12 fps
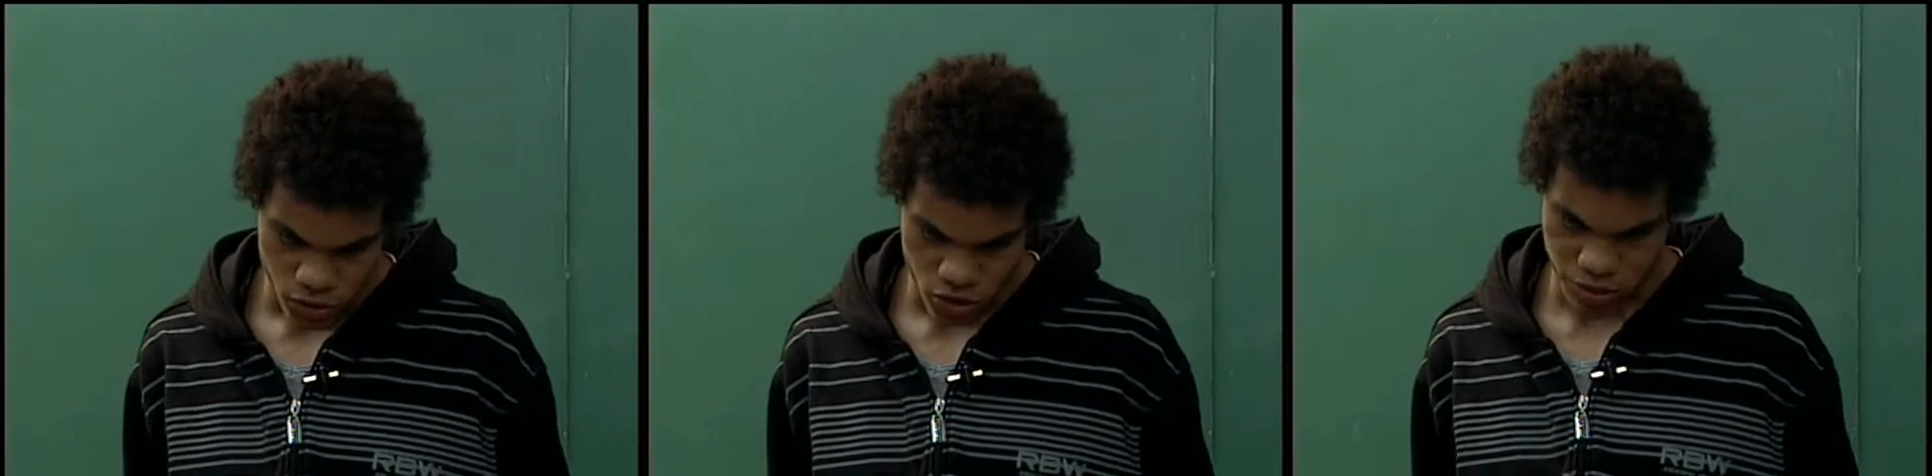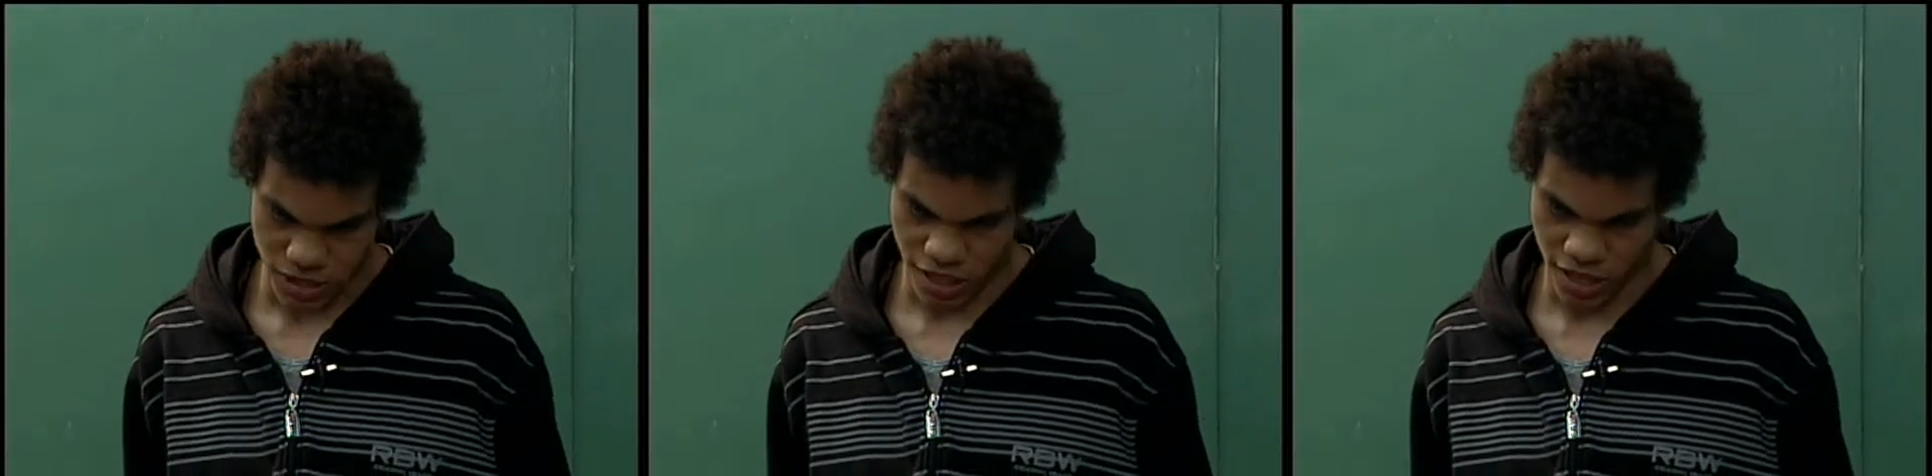
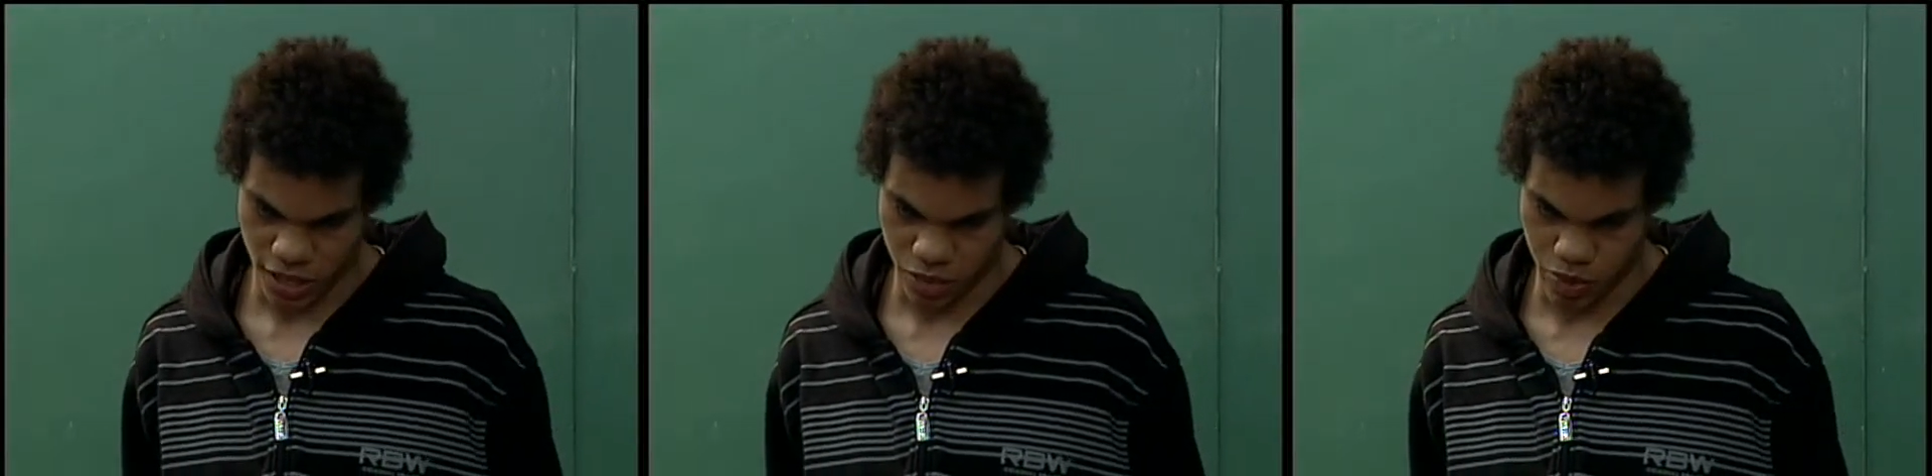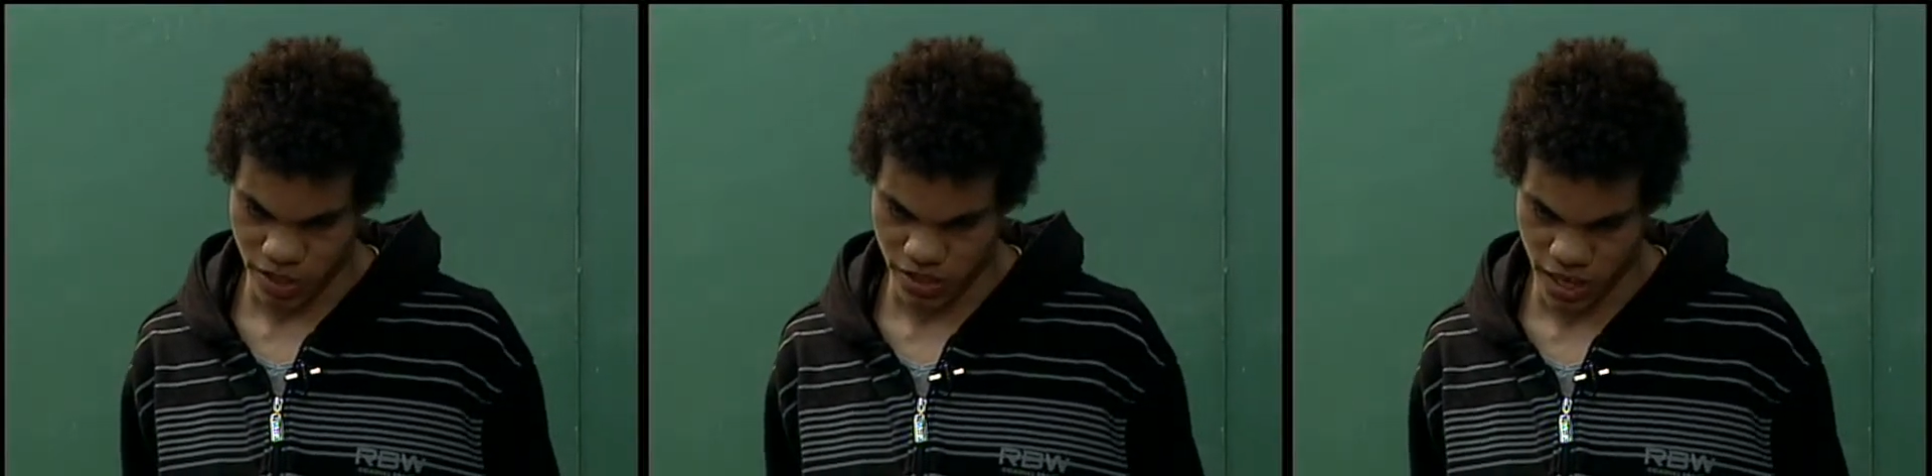Comecei lá
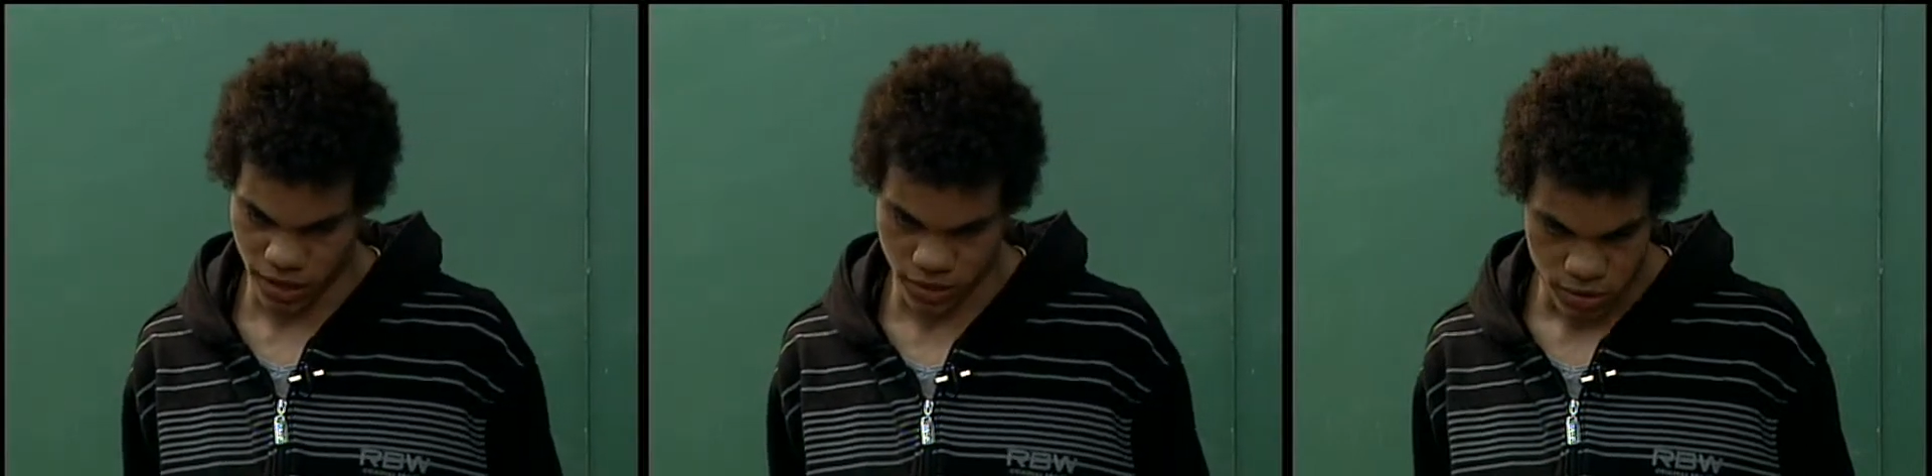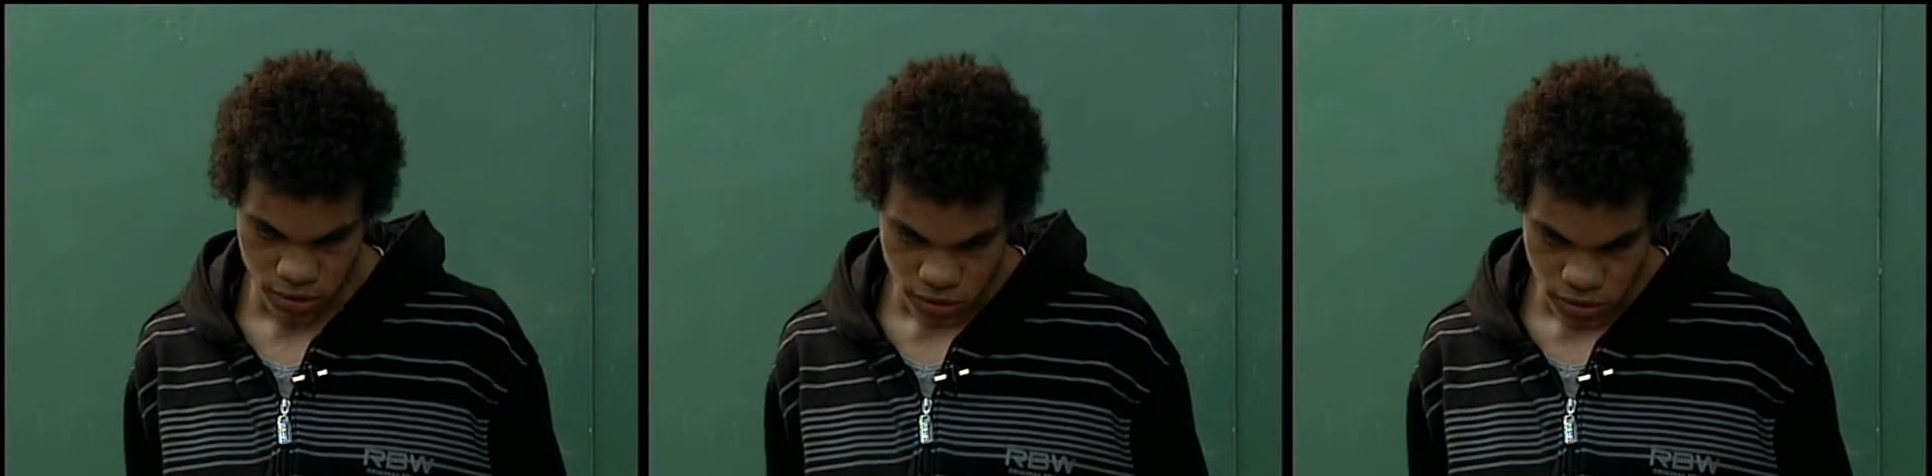no
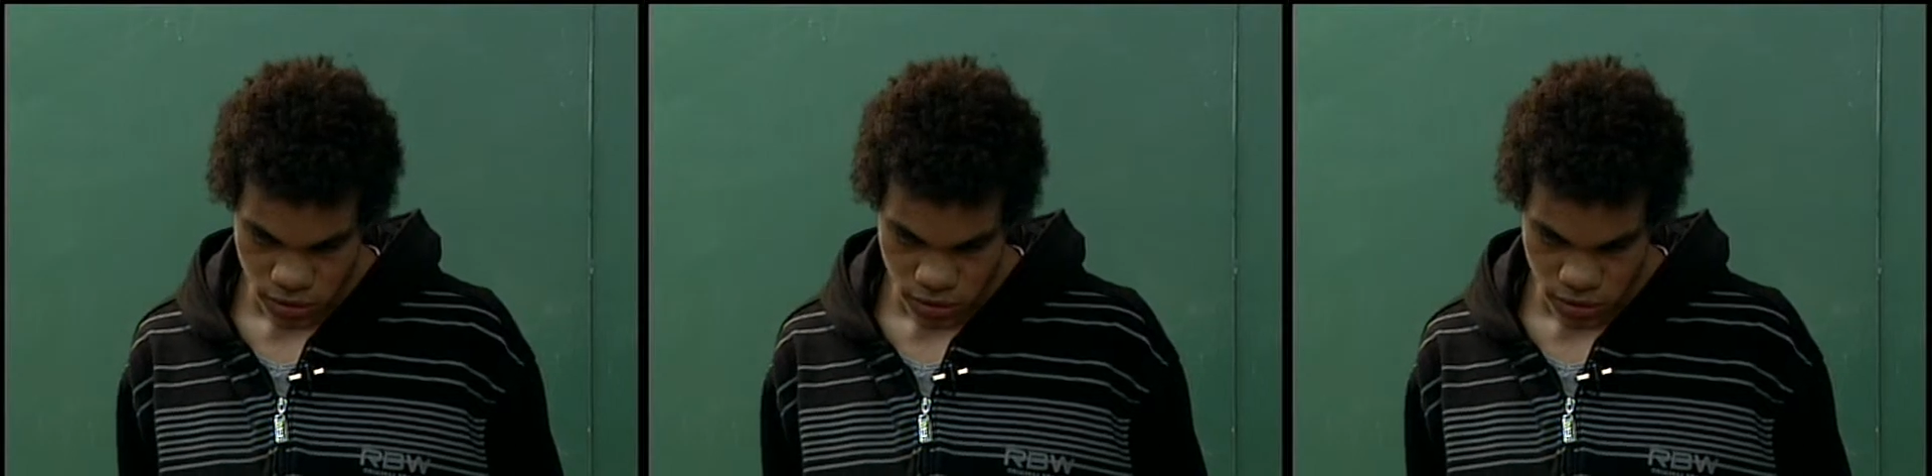passado.